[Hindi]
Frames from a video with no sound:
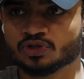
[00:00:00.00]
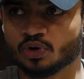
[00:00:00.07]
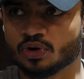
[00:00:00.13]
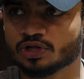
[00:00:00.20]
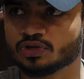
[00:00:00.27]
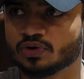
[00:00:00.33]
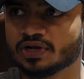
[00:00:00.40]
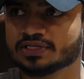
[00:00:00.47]

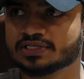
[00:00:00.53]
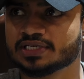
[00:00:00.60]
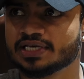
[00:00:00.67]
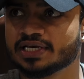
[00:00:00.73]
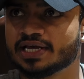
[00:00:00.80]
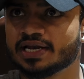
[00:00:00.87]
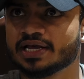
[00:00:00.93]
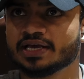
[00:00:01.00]
थोड़ा थोड़ा
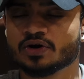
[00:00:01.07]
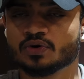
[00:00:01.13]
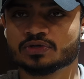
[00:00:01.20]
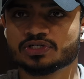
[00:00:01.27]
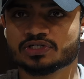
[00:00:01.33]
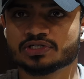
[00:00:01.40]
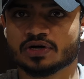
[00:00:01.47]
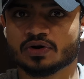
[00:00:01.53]
सीखने की
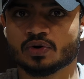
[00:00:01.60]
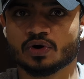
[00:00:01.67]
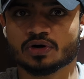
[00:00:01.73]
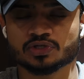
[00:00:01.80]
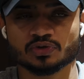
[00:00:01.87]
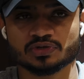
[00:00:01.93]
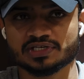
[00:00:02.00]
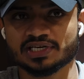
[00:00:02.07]
कोशिश करो
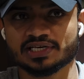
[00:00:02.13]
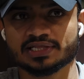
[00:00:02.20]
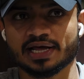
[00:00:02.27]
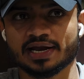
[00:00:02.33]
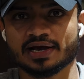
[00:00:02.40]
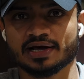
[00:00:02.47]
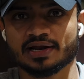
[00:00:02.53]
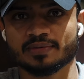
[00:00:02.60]
और जो सीखता
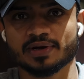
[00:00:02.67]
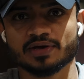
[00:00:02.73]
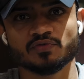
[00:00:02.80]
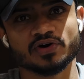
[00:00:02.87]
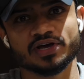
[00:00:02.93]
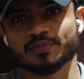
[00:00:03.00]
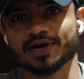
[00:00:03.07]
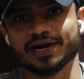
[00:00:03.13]
रहेगा ना भाई
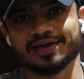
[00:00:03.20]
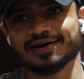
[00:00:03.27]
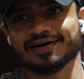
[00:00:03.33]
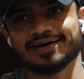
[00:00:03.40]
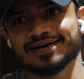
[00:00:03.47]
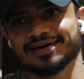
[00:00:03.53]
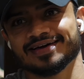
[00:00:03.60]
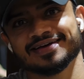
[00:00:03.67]
वही बढ़ेगा
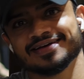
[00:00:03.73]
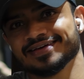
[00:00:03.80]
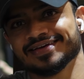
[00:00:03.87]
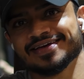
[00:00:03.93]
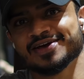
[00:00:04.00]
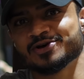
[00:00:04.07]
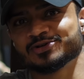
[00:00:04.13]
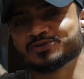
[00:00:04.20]
आगे
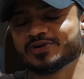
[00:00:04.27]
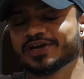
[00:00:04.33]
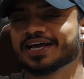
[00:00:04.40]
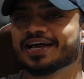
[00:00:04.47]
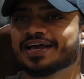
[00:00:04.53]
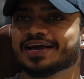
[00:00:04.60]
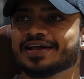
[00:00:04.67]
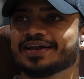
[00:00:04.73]
जो ये
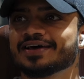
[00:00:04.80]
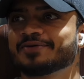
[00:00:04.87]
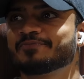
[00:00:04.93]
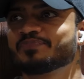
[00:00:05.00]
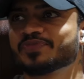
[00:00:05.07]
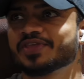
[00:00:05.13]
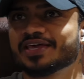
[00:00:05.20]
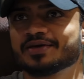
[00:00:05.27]
कहेगा ना
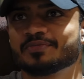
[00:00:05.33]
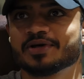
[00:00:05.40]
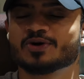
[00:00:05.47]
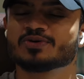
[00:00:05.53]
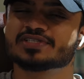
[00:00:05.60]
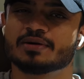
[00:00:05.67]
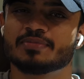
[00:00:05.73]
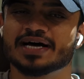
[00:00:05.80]
कि मेरे
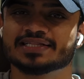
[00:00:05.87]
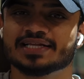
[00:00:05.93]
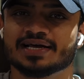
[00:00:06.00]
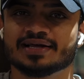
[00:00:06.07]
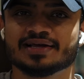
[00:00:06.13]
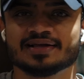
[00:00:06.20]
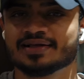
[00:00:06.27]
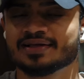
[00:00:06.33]
को सब आता
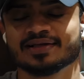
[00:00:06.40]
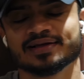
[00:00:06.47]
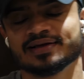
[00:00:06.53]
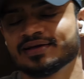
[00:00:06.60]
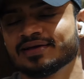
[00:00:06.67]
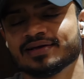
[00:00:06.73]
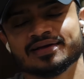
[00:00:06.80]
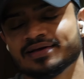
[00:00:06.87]
है
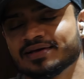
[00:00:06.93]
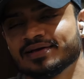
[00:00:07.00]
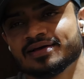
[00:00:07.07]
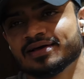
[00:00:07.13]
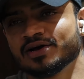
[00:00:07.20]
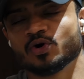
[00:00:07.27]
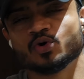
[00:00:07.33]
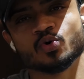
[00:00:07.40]

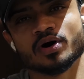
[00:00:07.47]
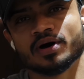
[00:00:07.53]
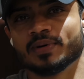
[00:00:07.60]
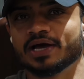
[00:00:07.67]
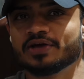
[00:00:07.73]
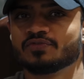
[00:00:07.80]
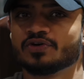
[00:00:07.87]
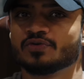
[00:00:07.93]
गू है
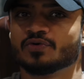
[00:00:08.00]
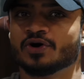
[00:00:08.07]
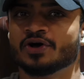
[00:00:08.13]
भाई फिर वो